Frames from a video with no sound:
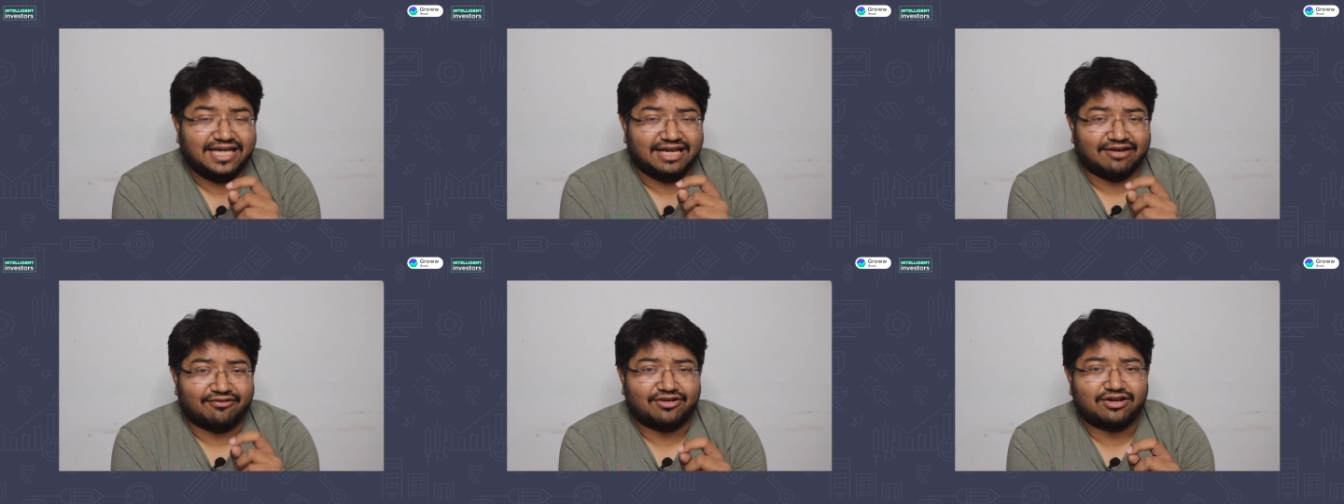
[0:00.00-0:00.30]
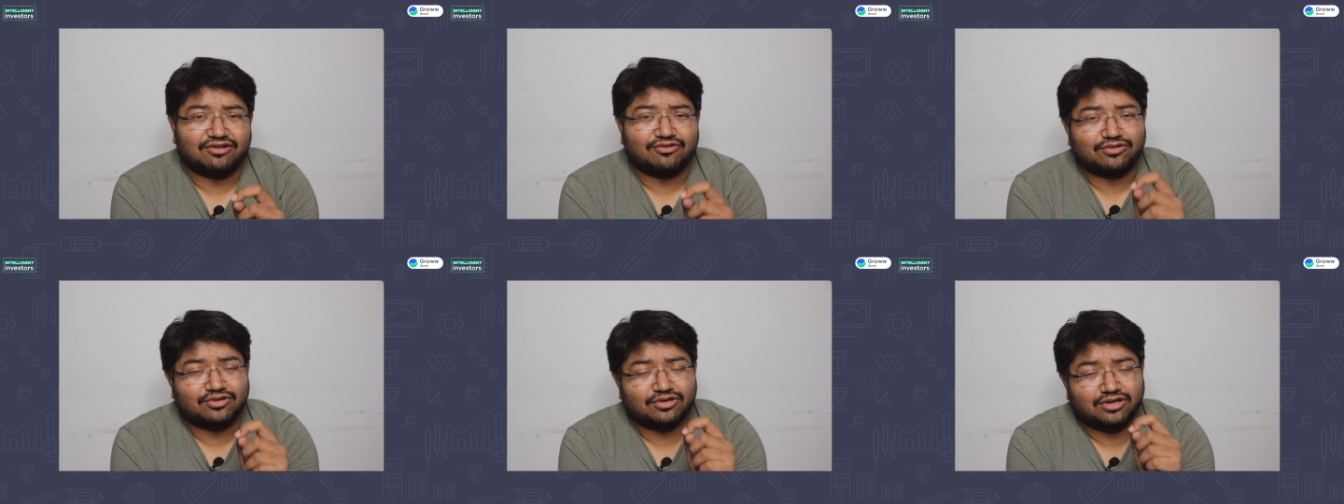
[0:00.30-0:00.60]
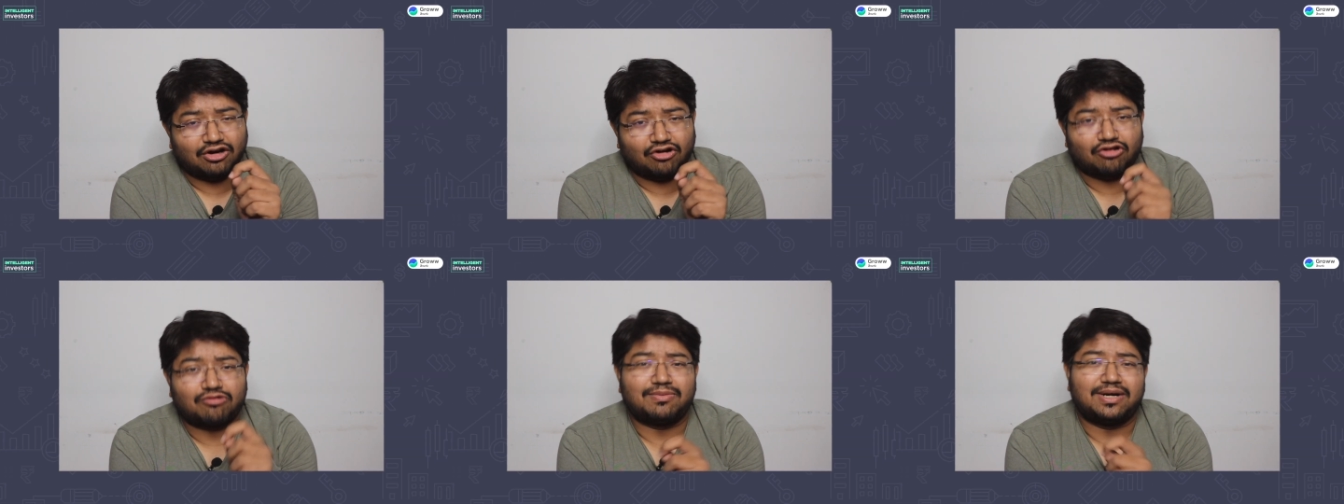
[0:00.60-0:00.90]
ఎవరెవరు
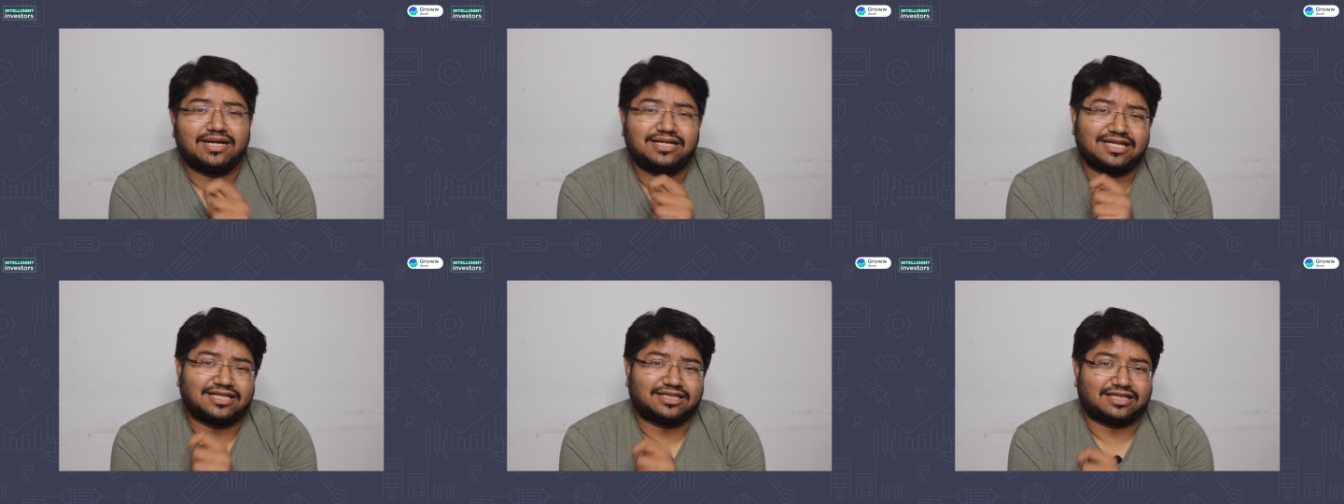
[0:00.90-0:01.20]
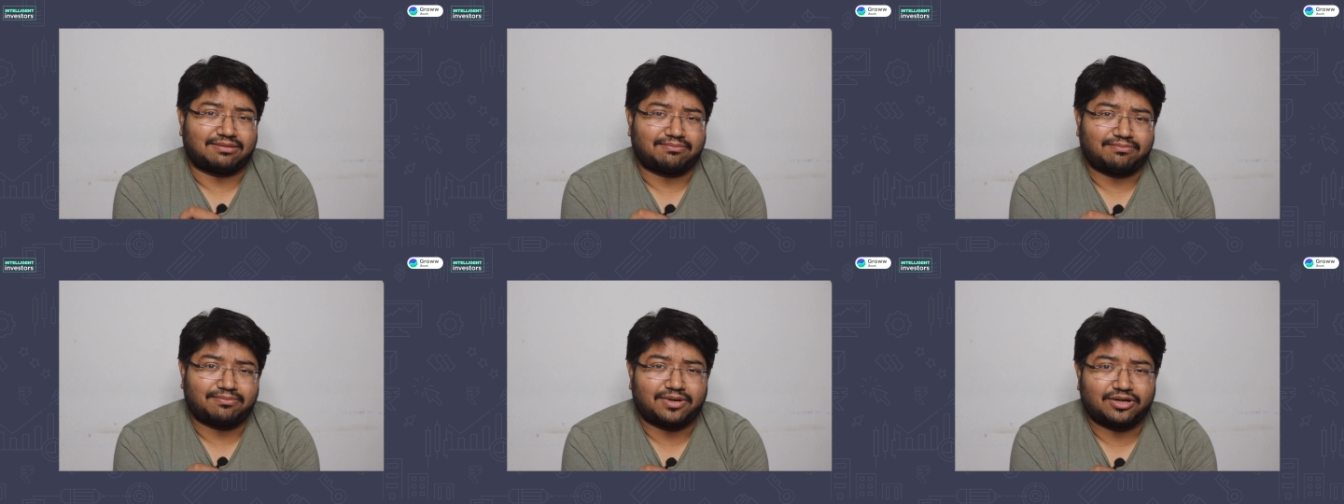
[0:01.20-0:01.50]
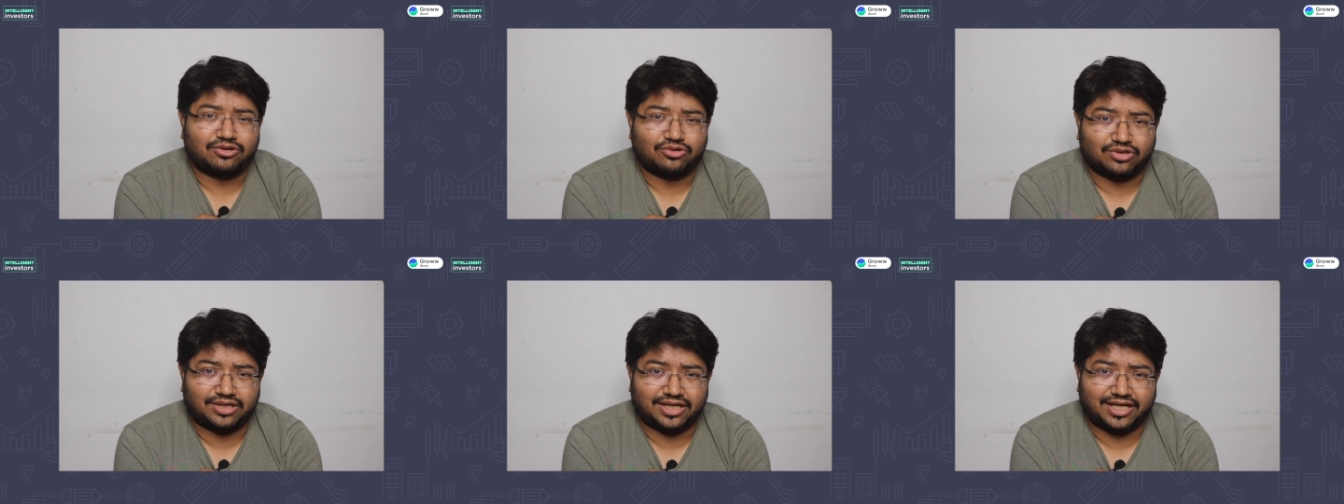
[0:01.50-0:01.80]
గవర్నమెంట్ చేత
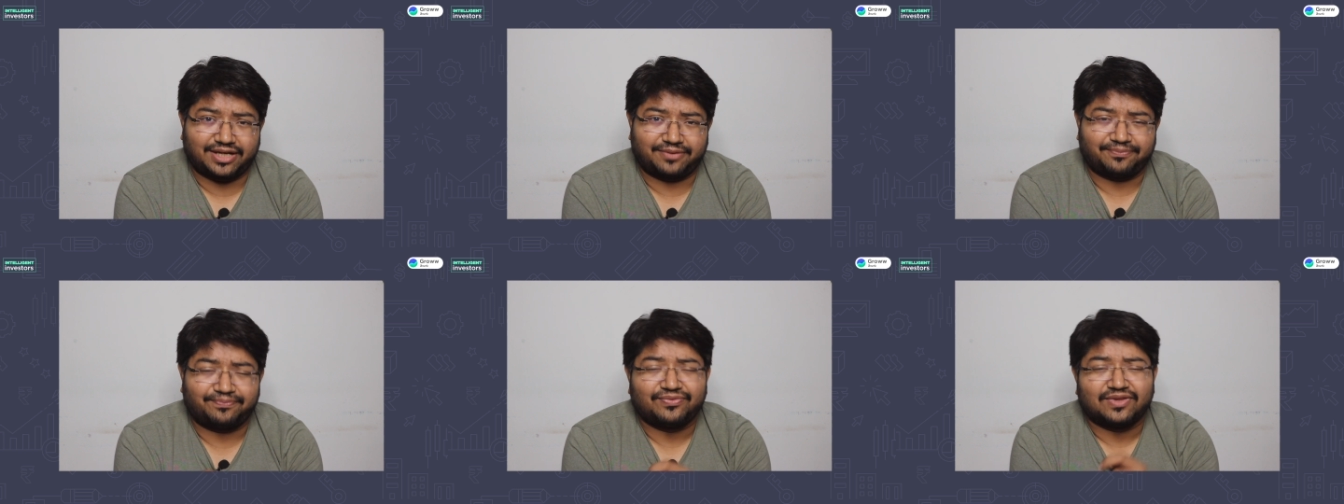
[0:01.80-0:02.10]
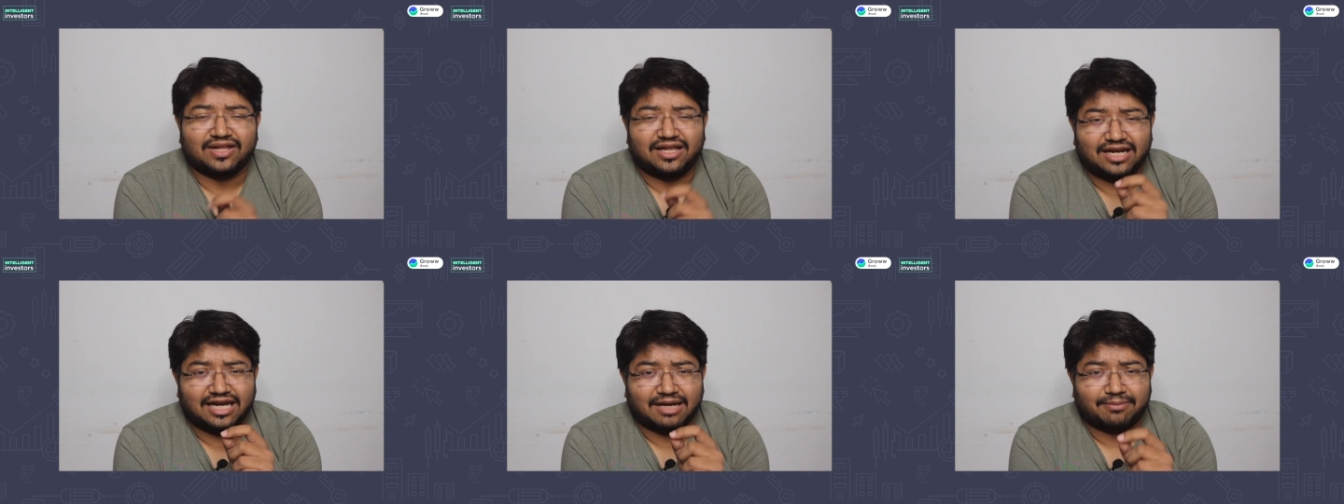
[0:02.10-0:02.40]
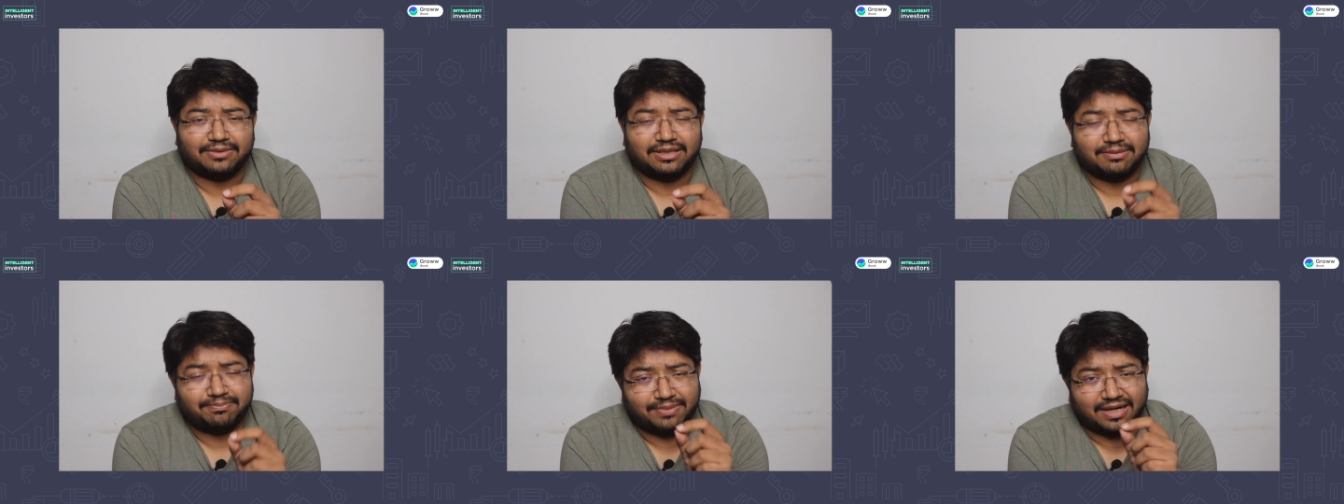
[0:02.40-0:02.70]
రమ్మబడుతున్నాయి
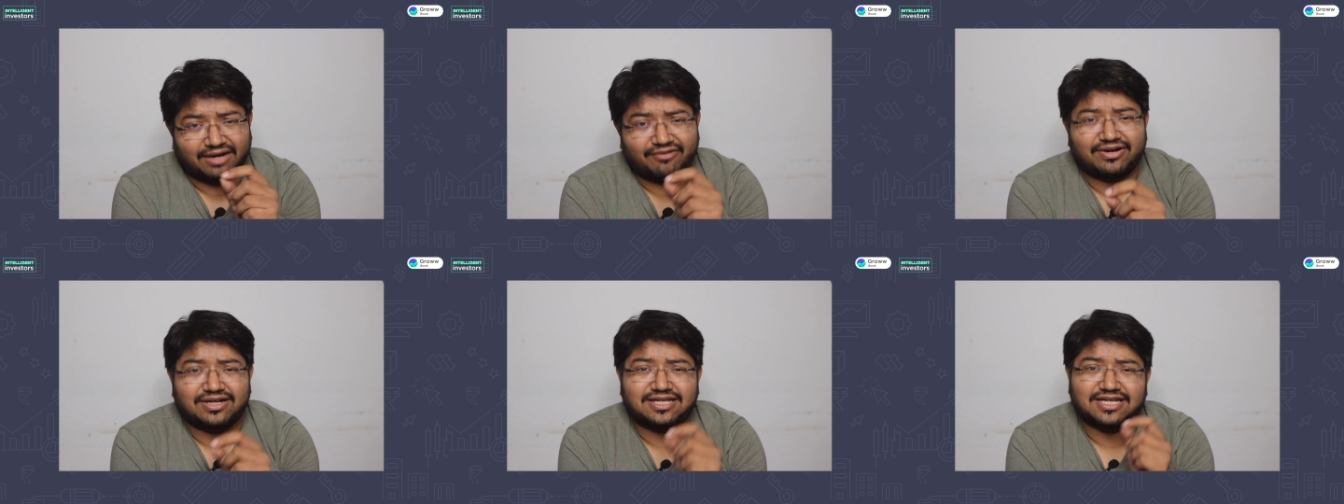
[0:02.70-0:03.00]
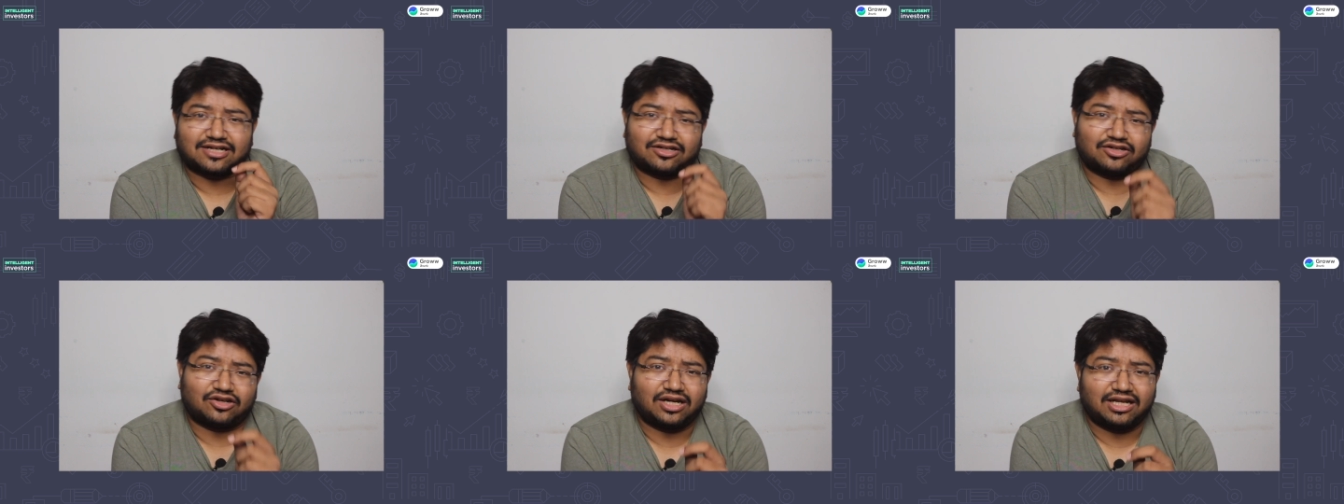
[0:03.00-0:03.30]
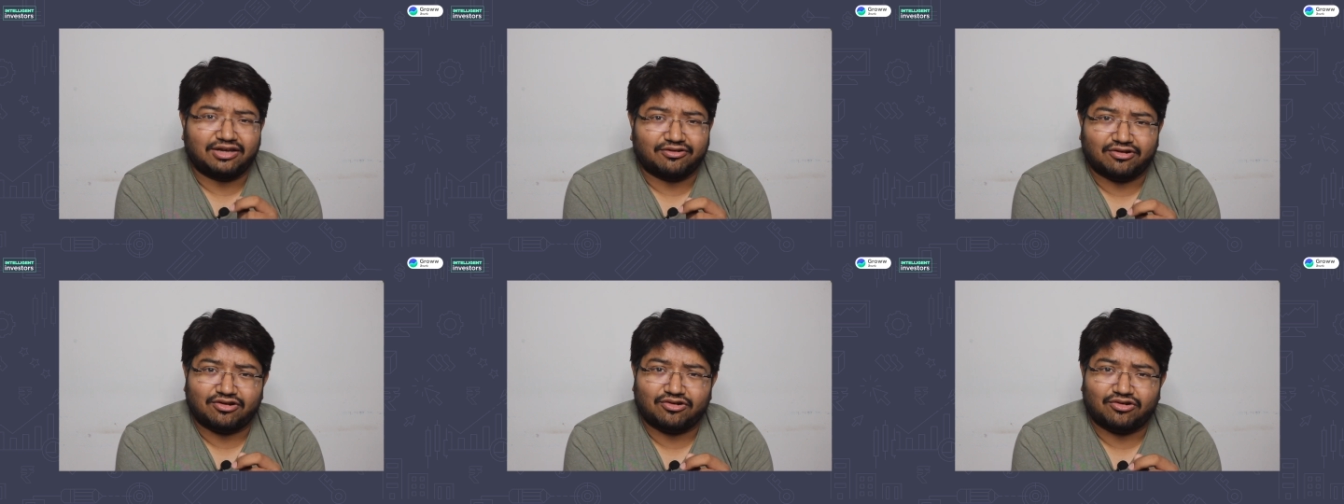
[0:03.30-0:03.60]
లేకపోతే ప్రైవేట్ సెక్టర్లో
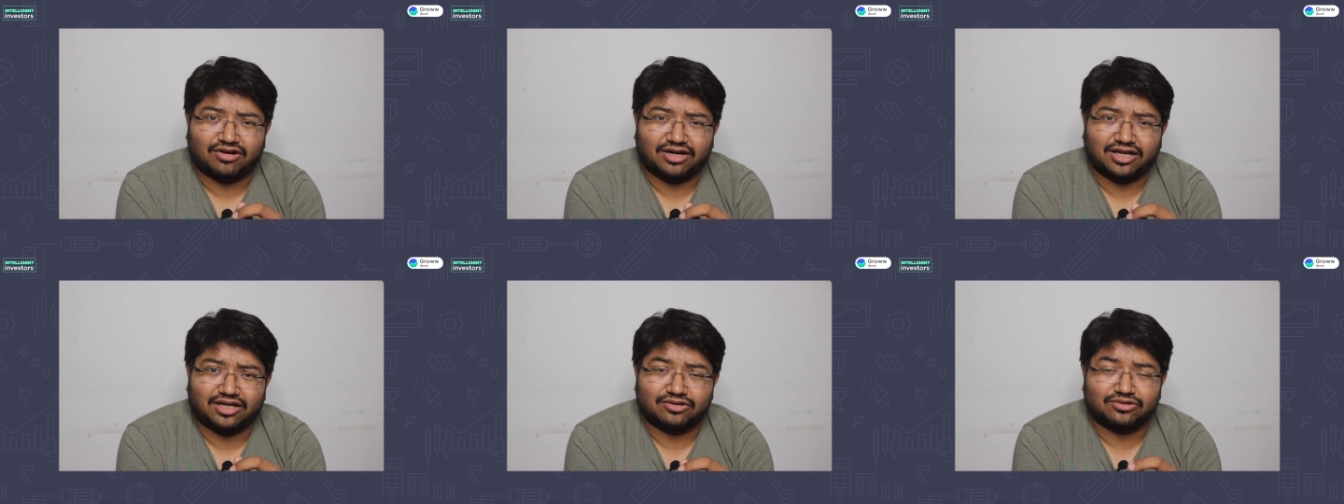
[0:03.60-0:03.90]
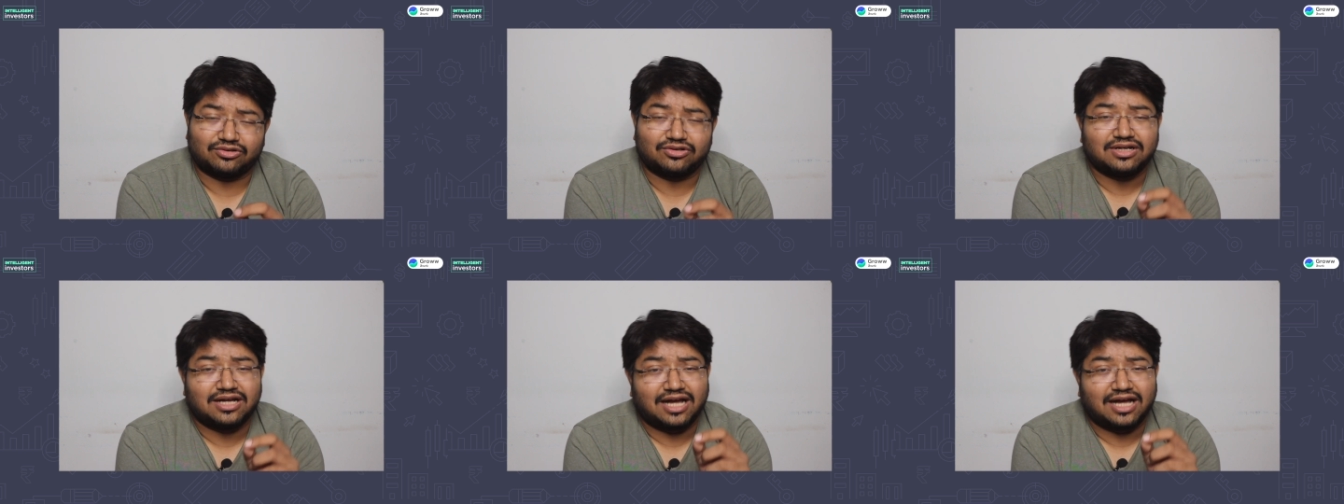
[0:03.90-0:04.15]
ఎవరెవరు ఉన్నారు